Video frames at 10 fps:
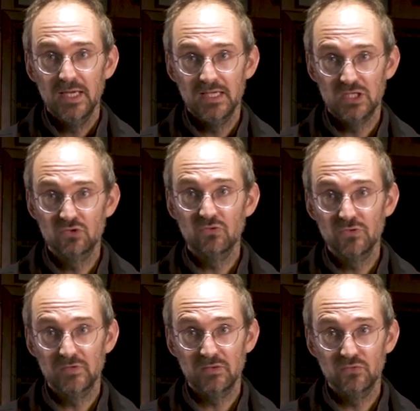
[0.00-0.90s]
Et, je trouve
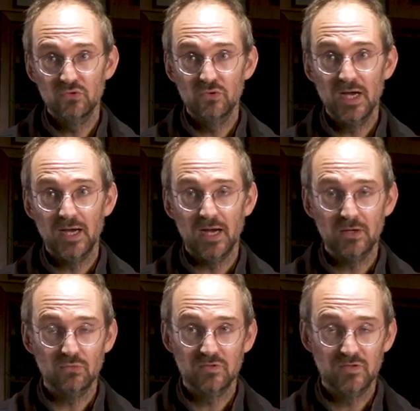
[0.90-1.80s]
que cette photo-là
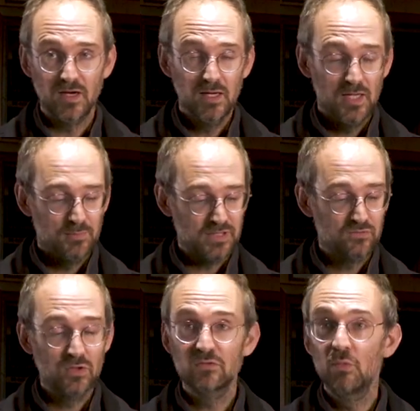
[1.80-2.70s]
raconte ça, parce
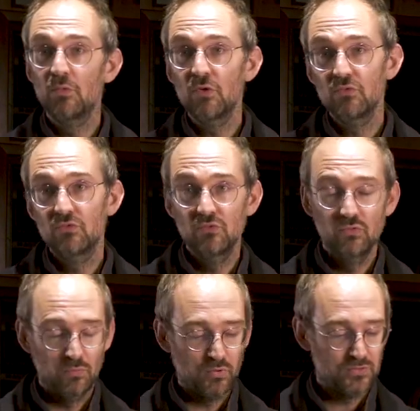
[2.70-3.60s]
qu'à ce moment où,
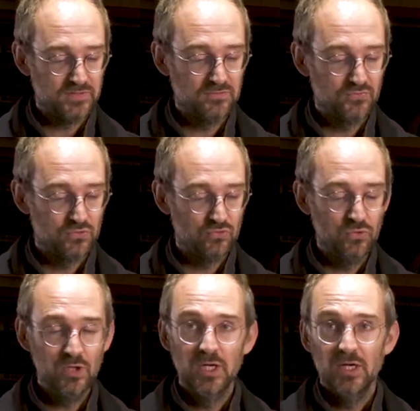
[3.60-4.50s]
on prend cette
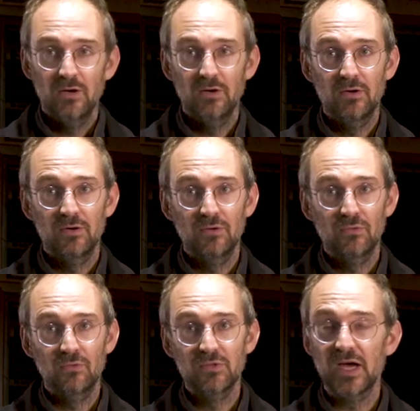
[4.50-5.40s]
photo, euh,
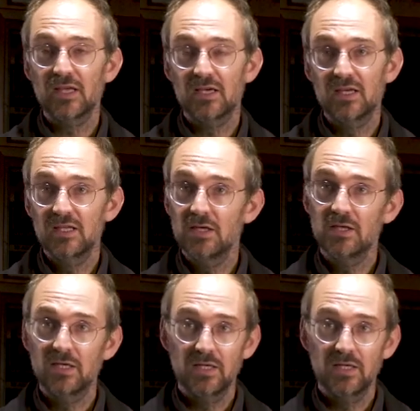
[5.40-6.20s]
on n'a rien gagné,